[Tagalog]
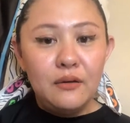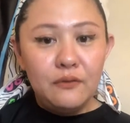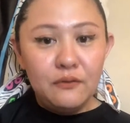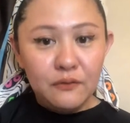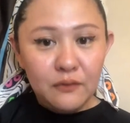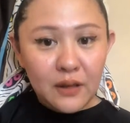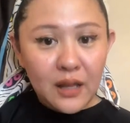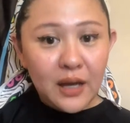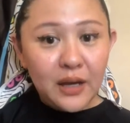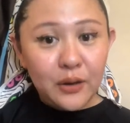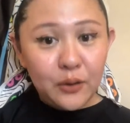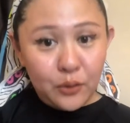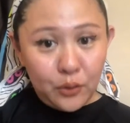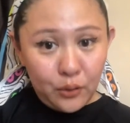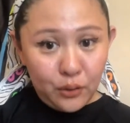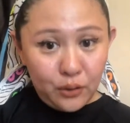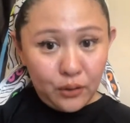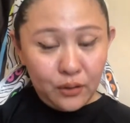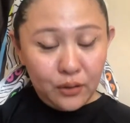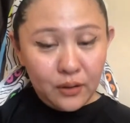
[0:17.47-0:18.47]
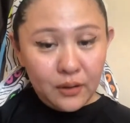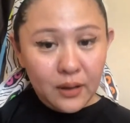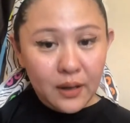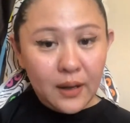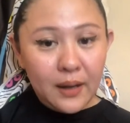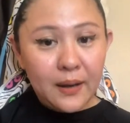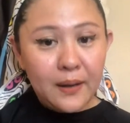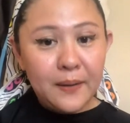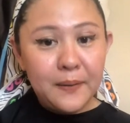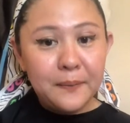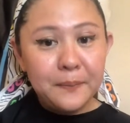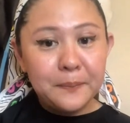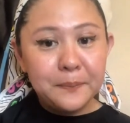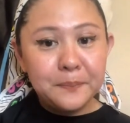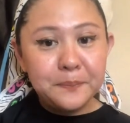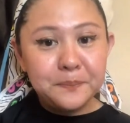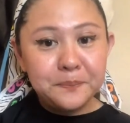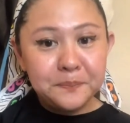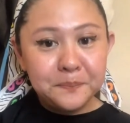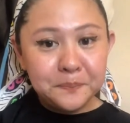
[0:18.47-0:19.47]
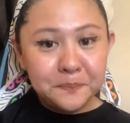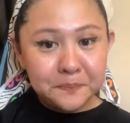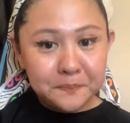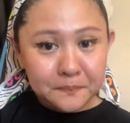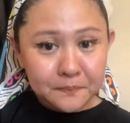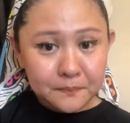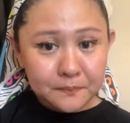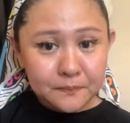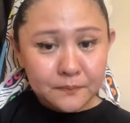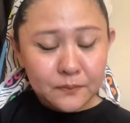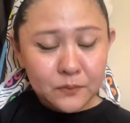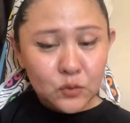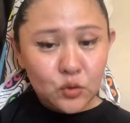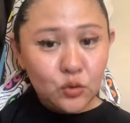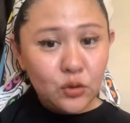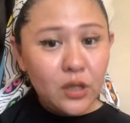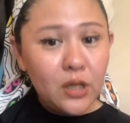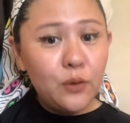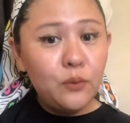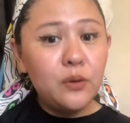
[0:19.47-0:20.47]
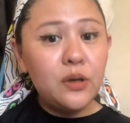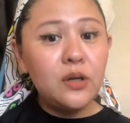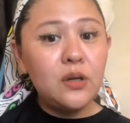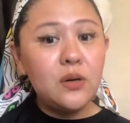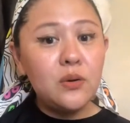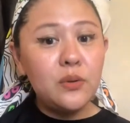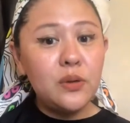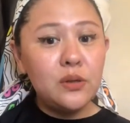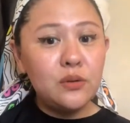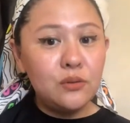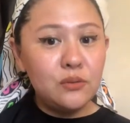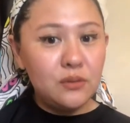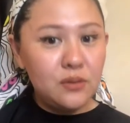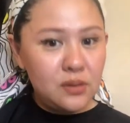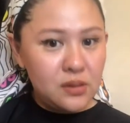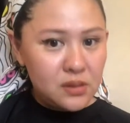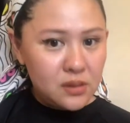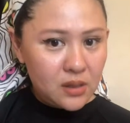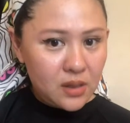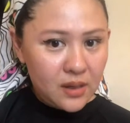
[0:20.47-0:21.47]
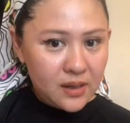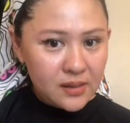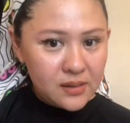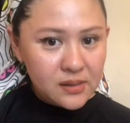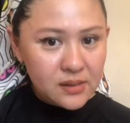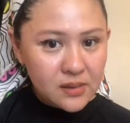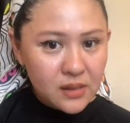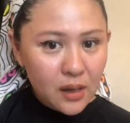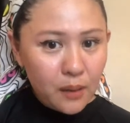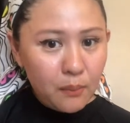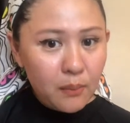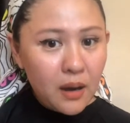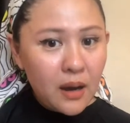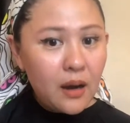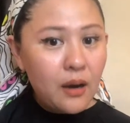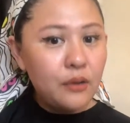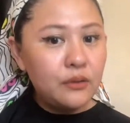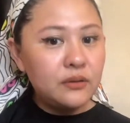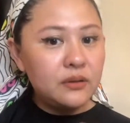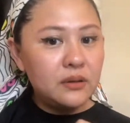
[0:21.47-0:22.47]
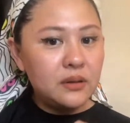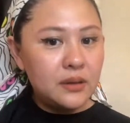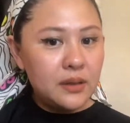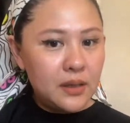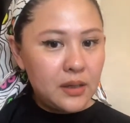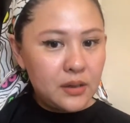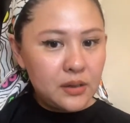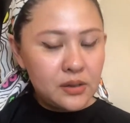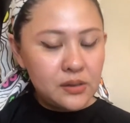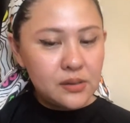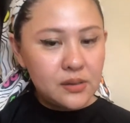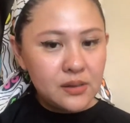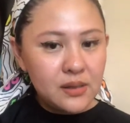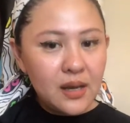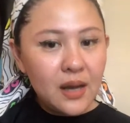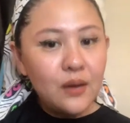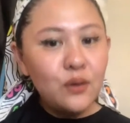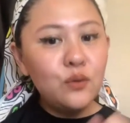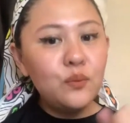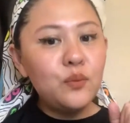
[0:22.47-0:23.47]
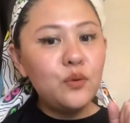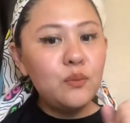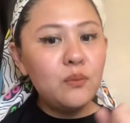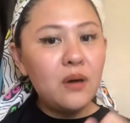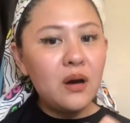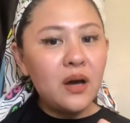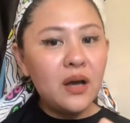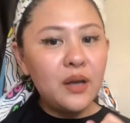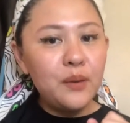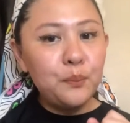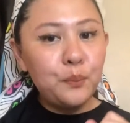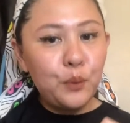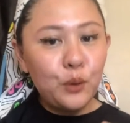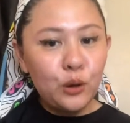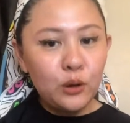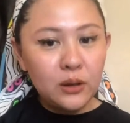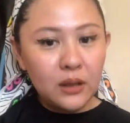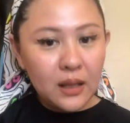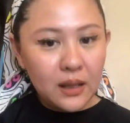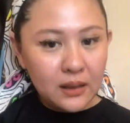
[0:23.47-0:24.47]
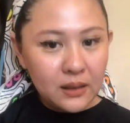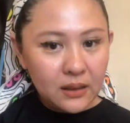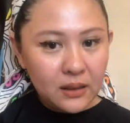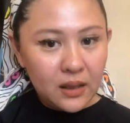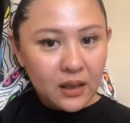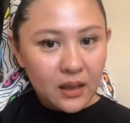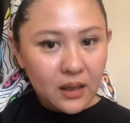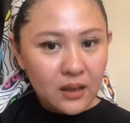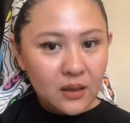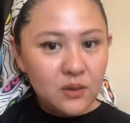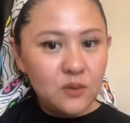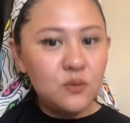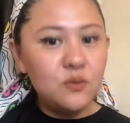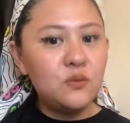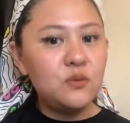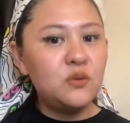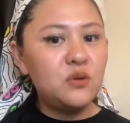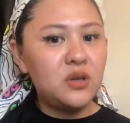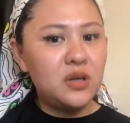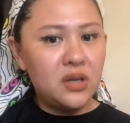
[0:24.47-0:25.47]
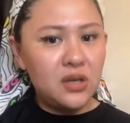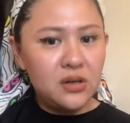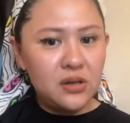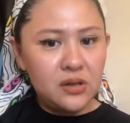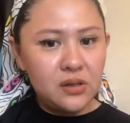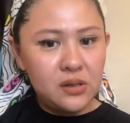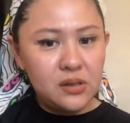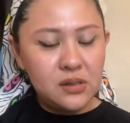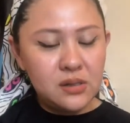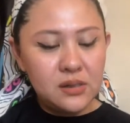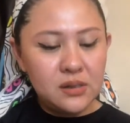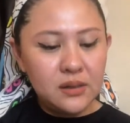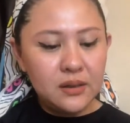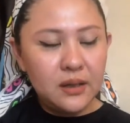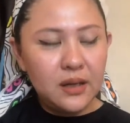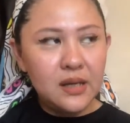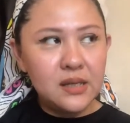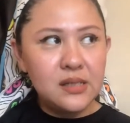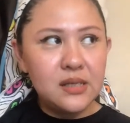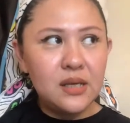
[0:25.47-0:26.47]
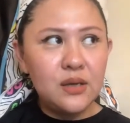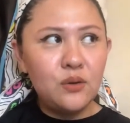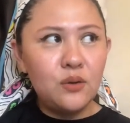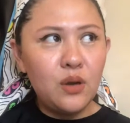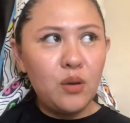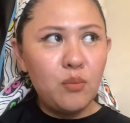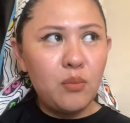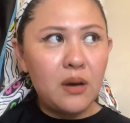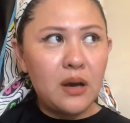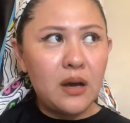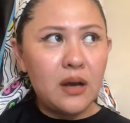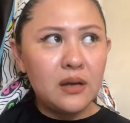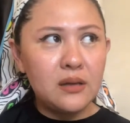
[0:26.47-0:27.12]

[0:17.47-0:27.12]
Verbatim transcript: vlog ko. Um, today we're going to discuss about gears. Gano'n po ba ka-importante yung gears? Kasi yung iba,